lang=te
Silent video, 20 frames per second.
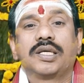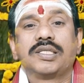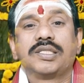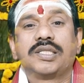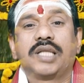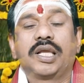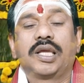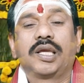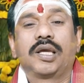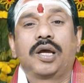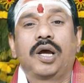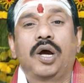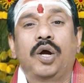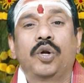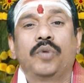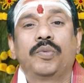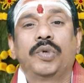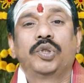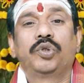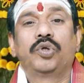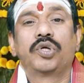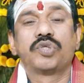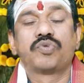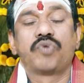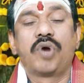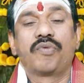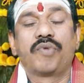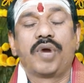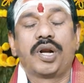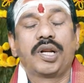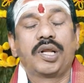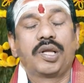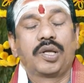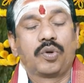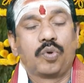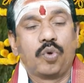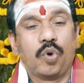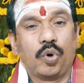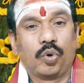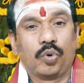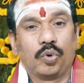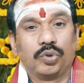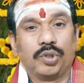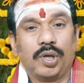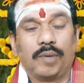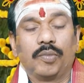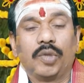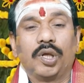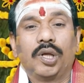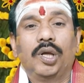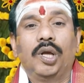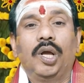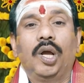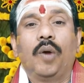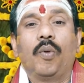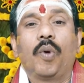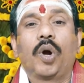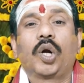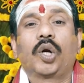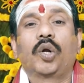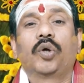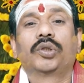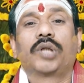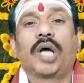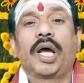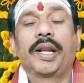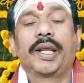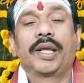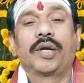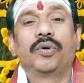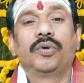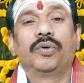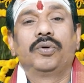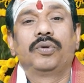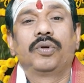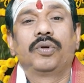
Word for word: శ్రీ హనుమంతుడి స్వామివారిని కోరుకుందాం ఒకటవ తారీఖు